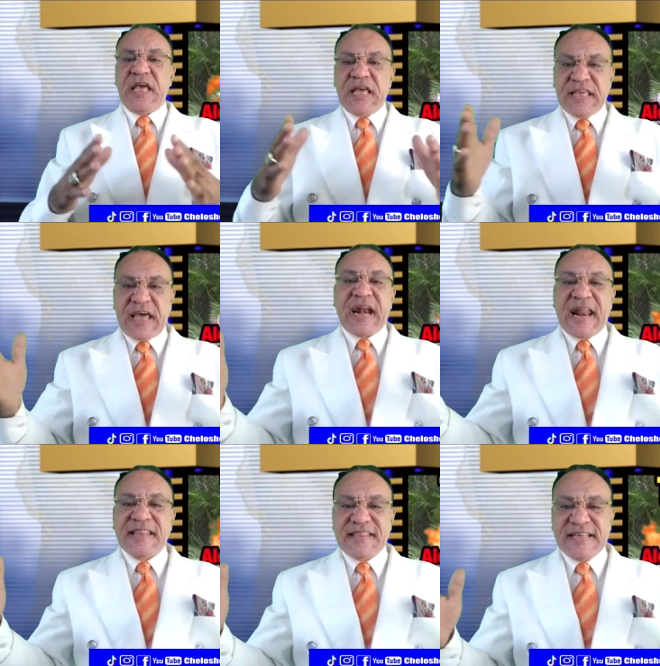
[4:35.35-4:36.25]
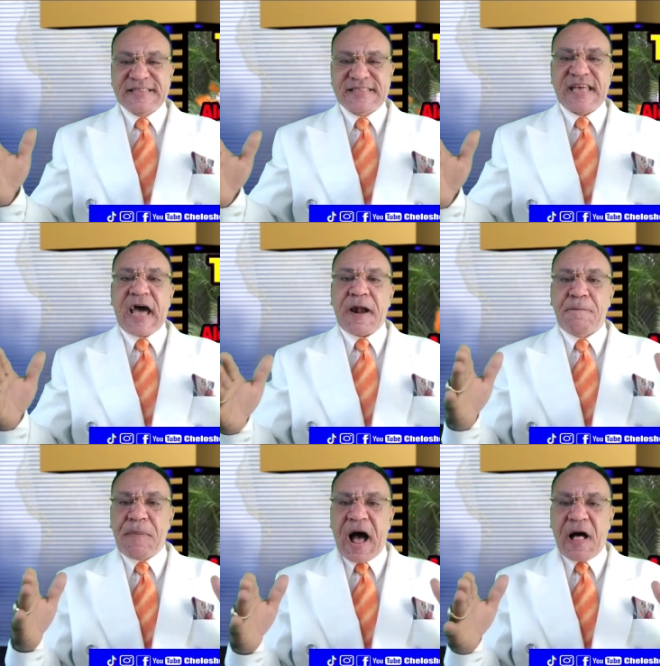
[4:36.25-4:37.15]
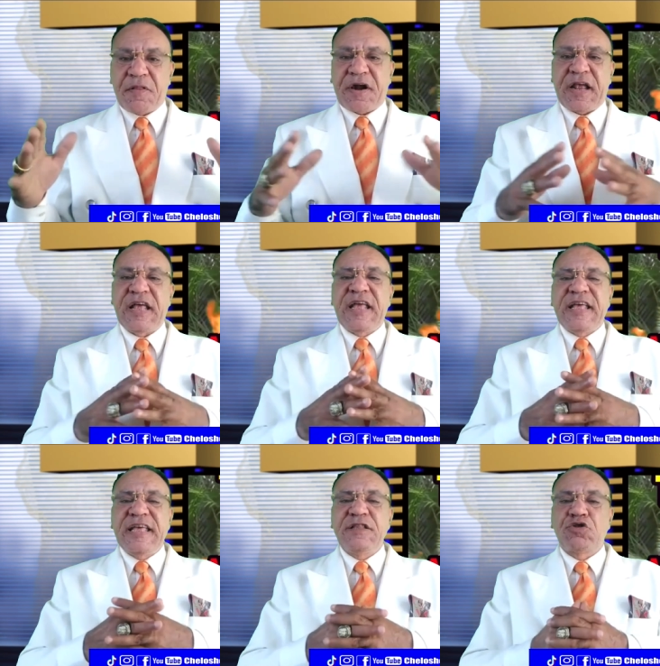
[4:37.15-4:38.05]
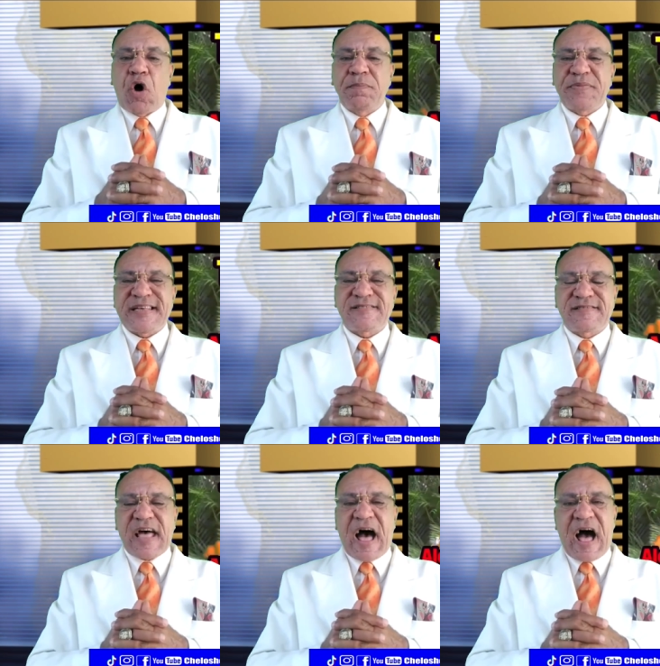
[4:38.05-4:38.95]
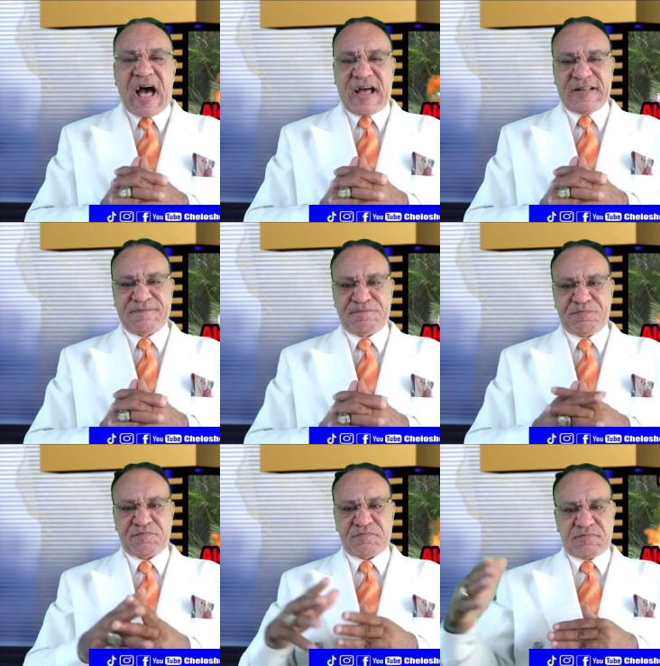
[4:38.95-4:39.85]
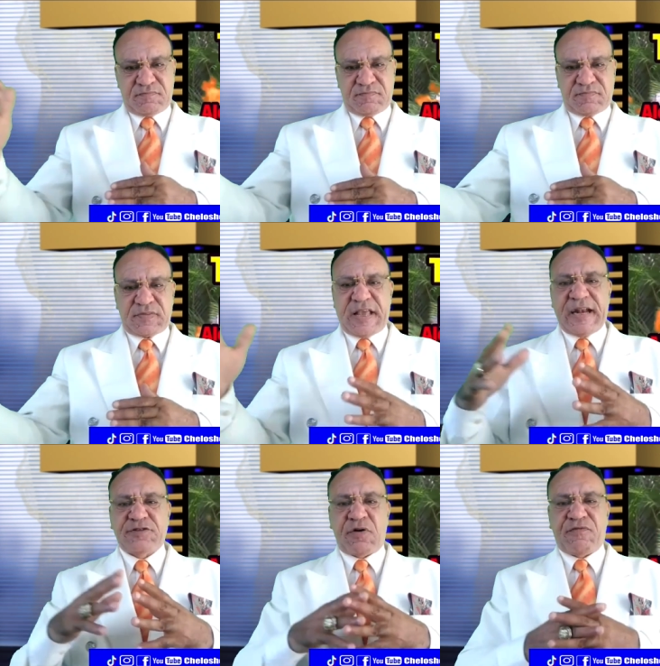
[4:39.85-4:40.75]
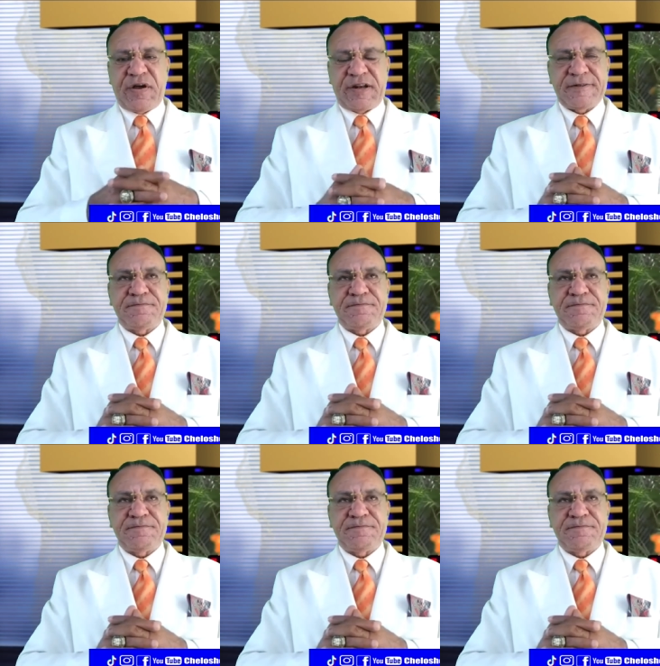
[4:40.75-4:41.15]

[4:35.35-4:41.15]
y él le dice al padre, ¿y dónde está el chofer?